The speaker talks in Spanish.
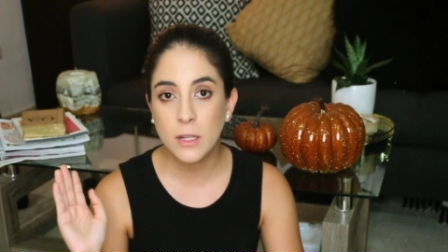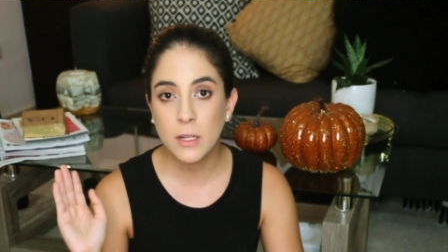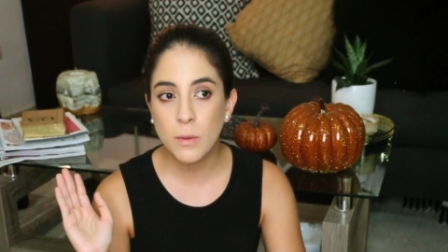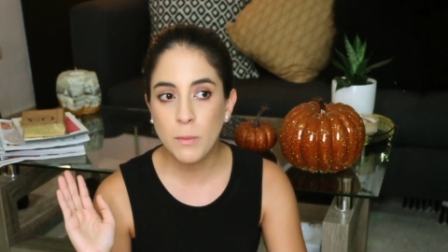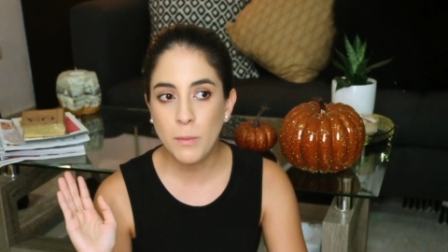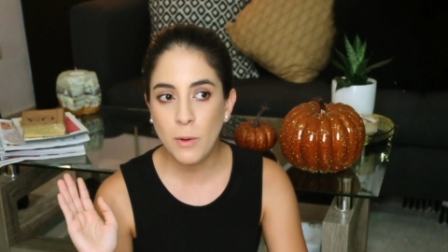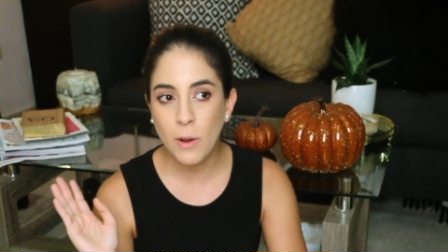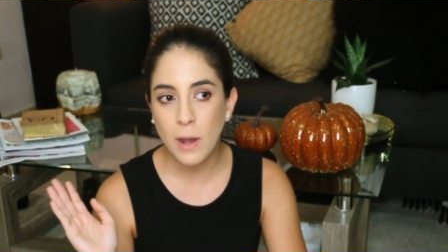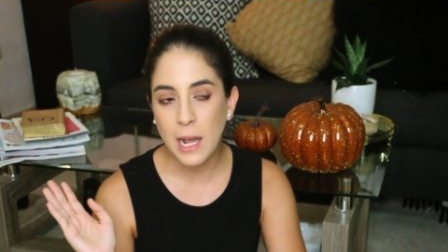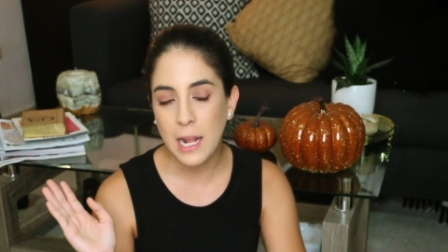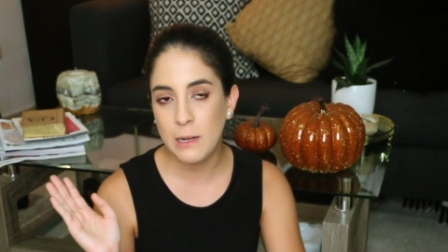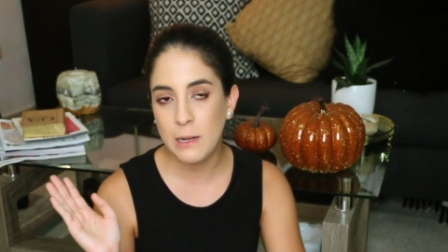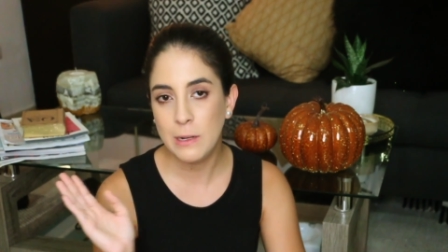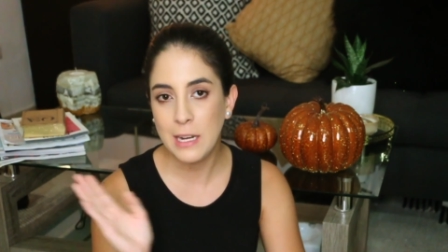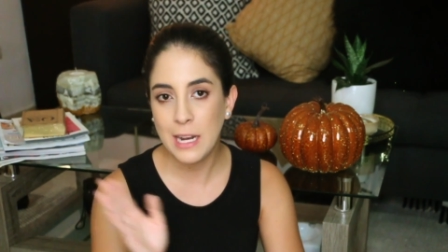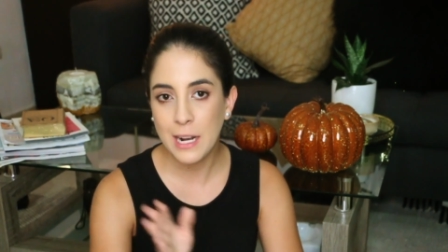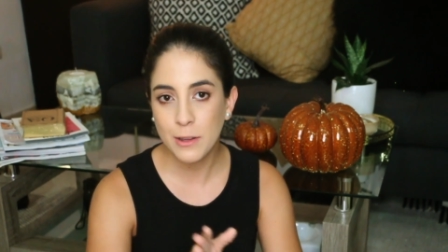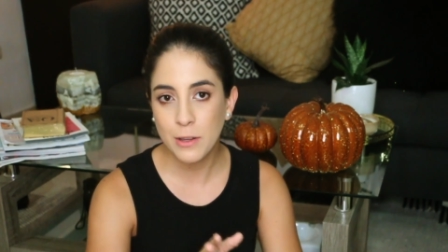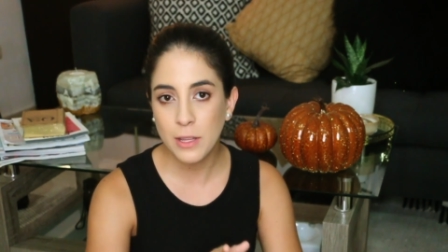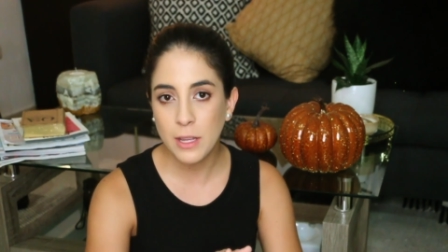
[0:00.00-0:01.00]
como a lo
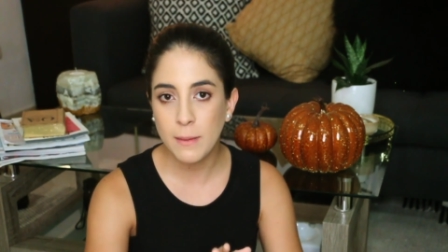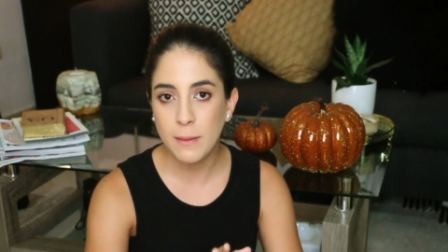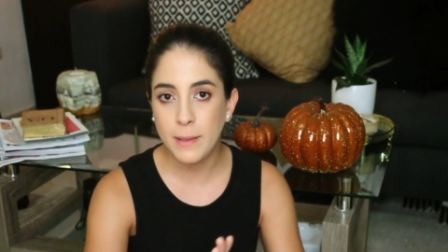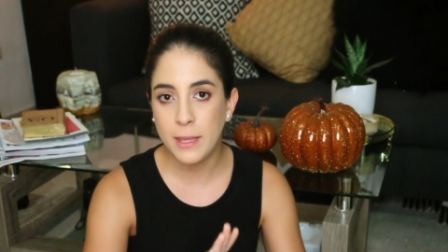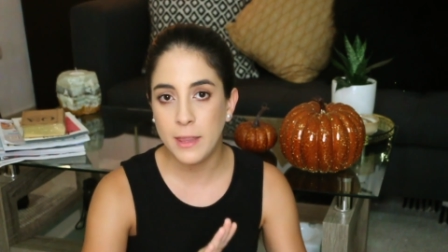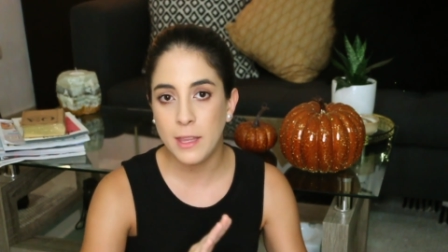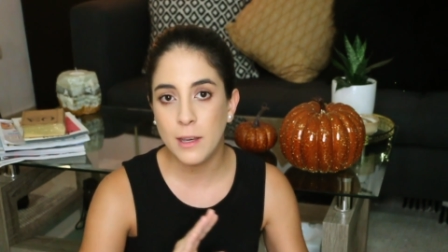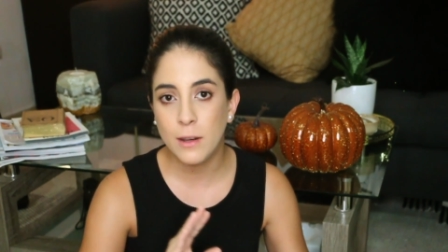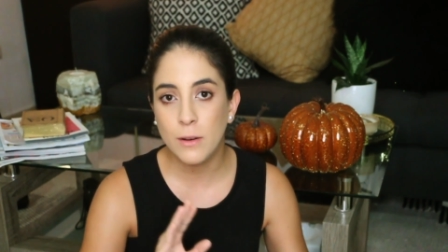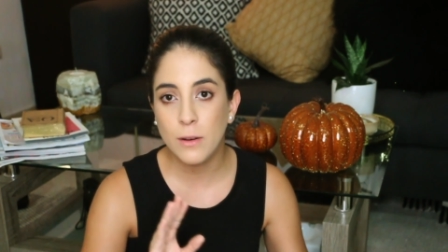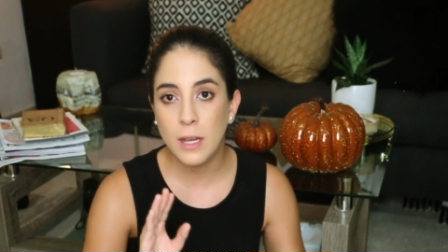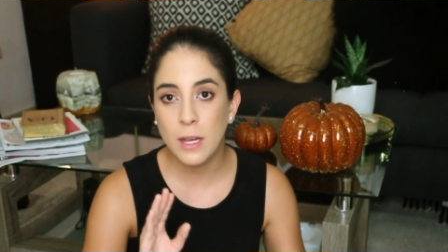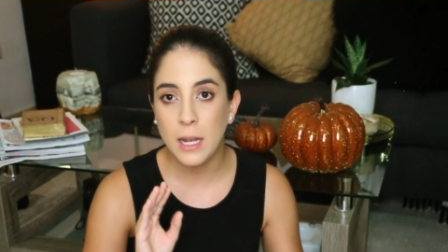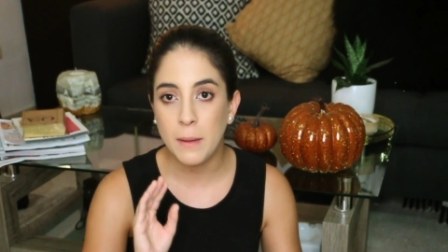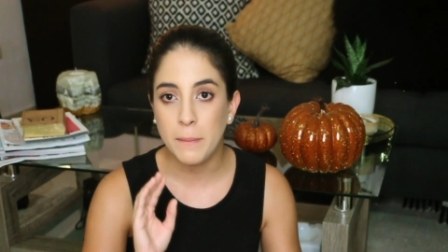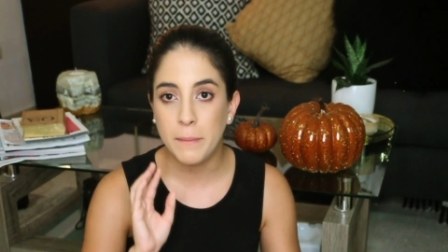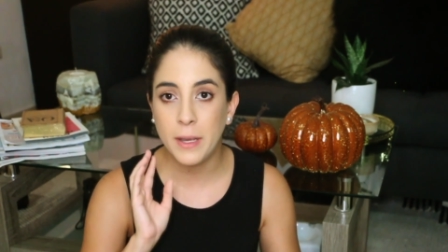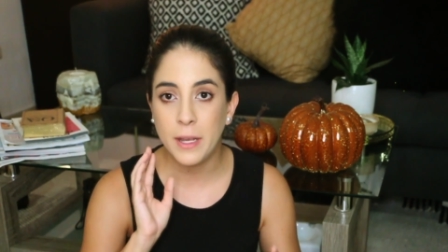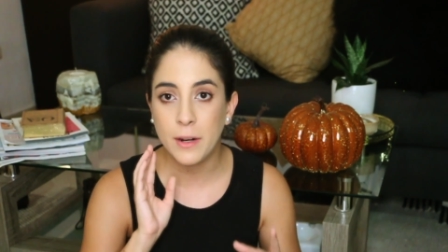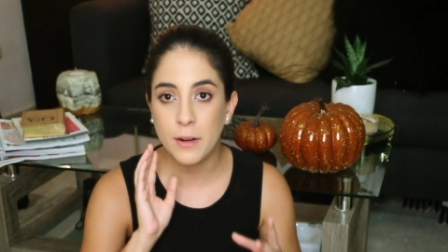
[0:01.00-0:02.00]
largo del video
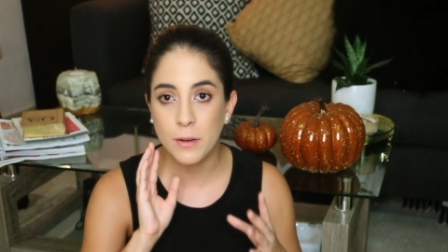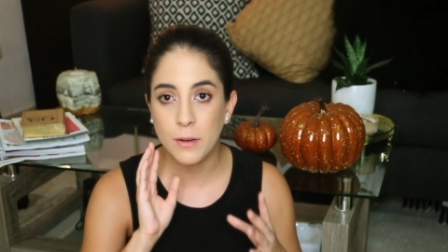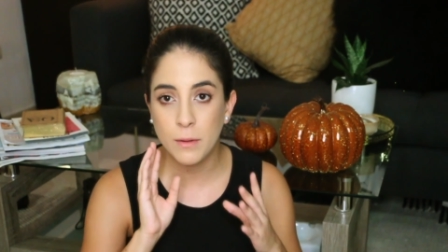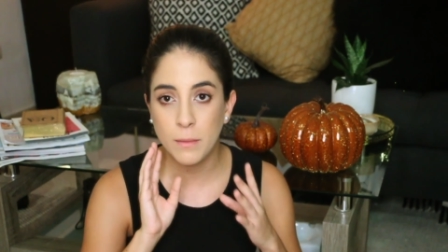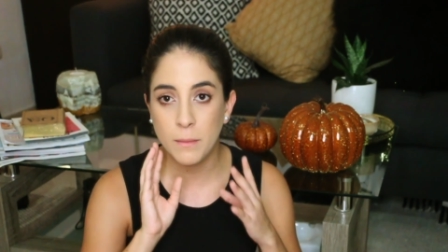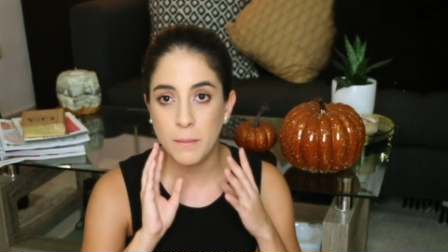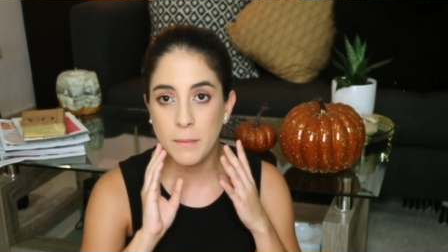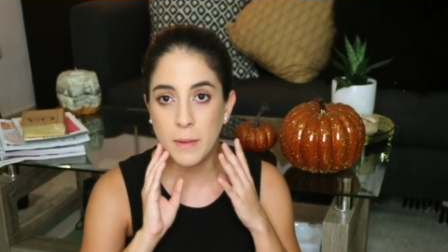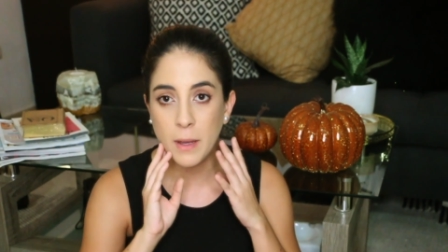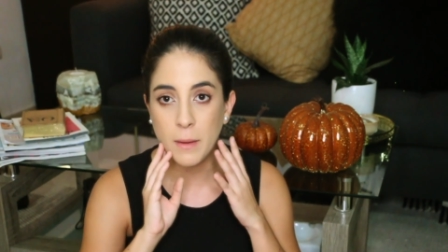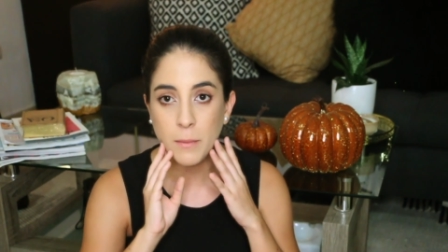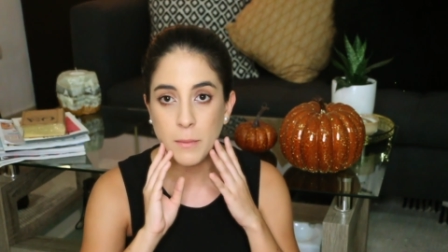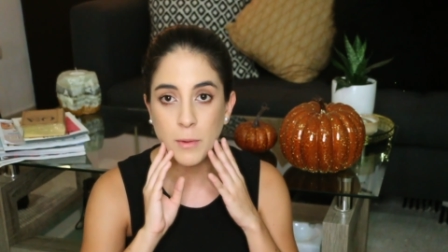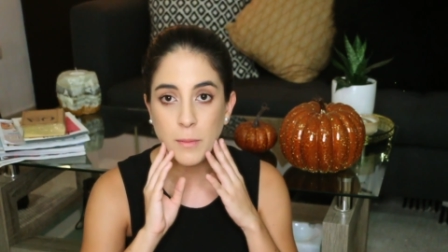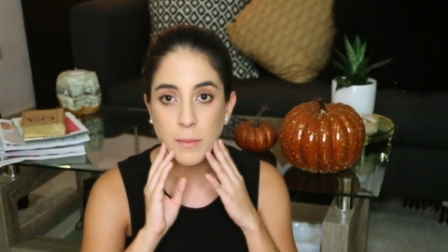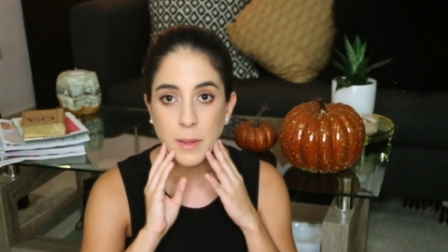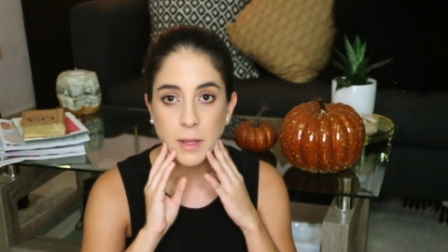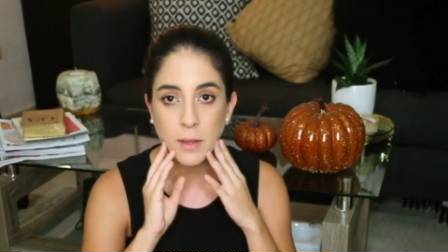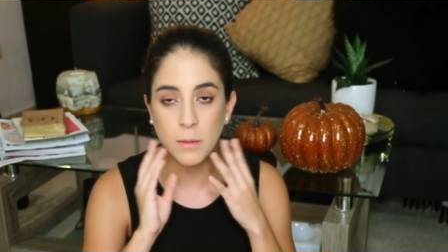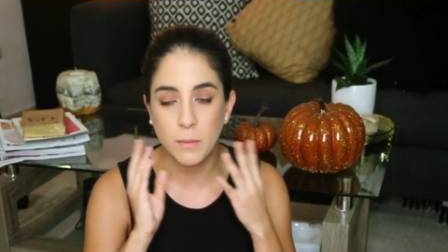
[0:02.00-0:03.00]
el perro va
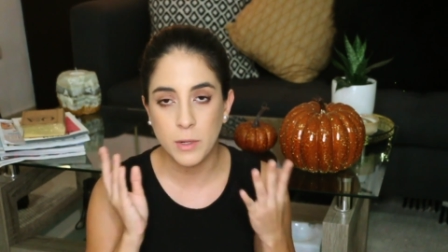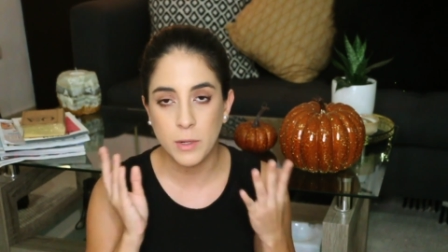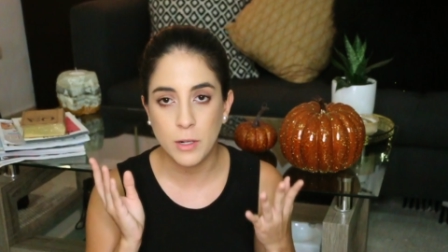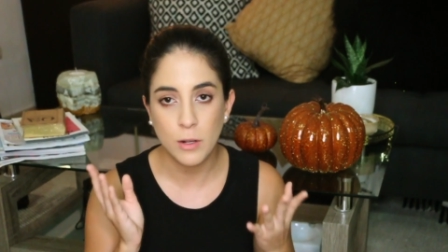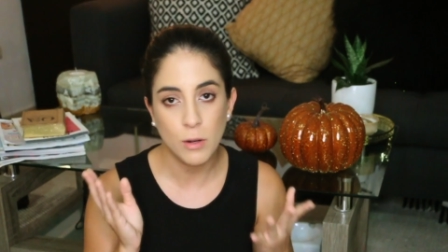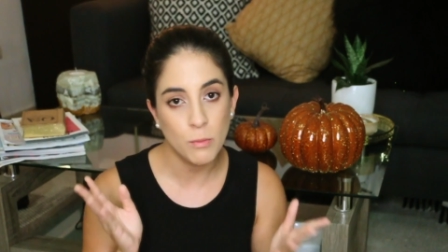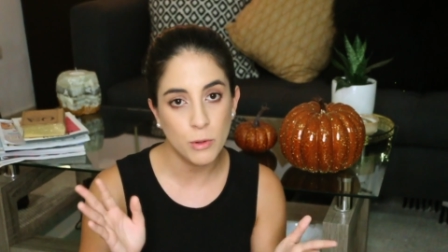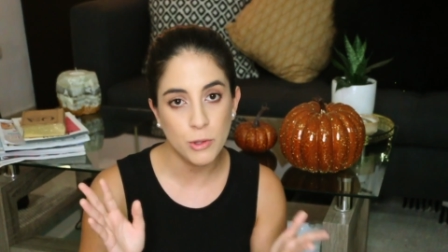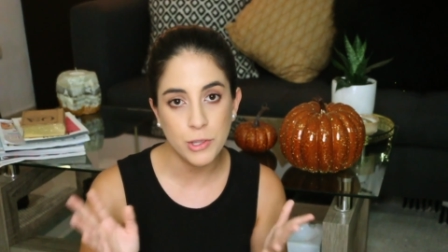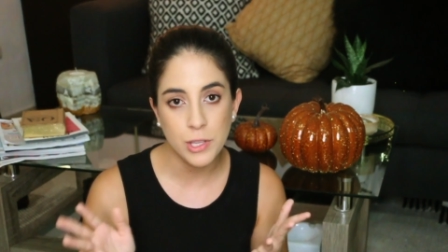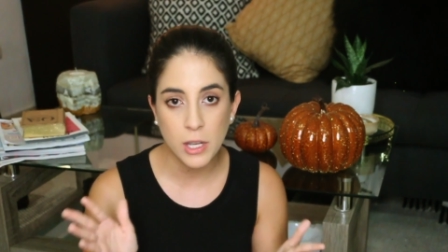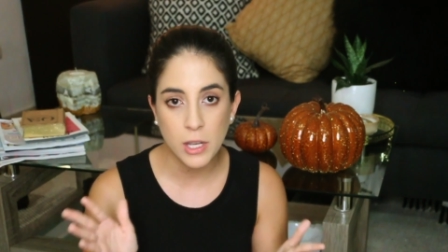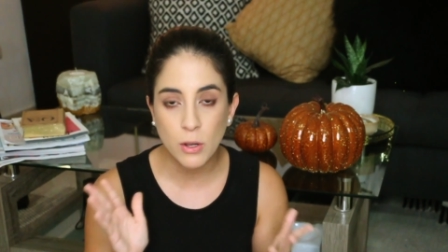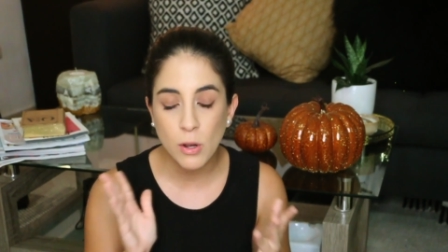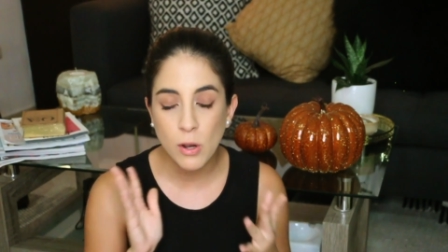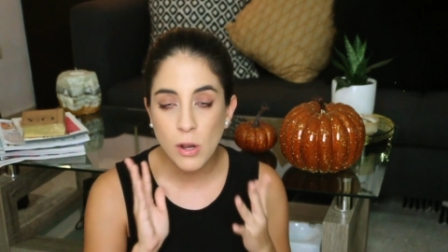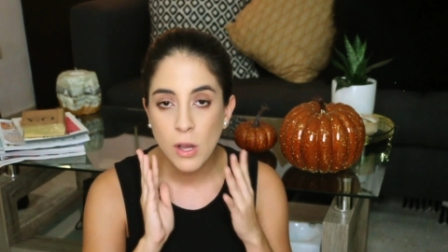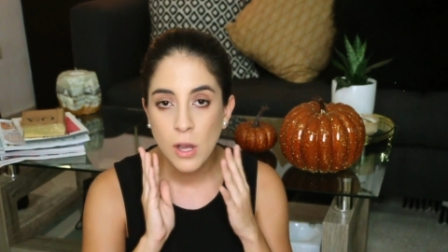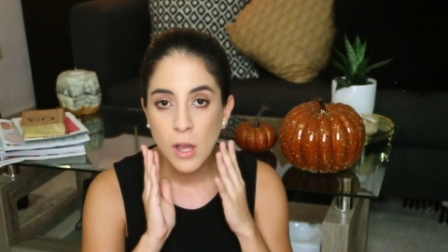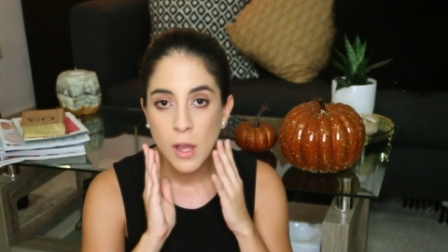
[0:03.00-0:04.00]
moviendo, bueno, el
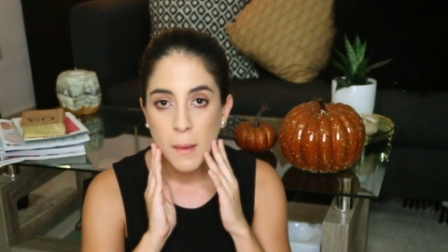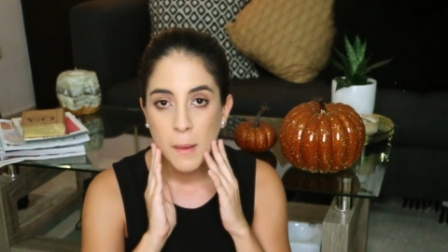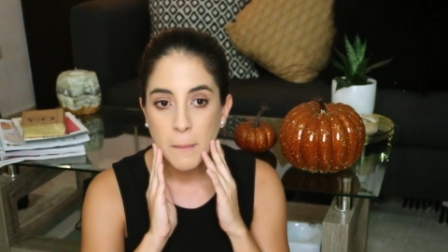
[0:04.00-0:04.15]
muñeco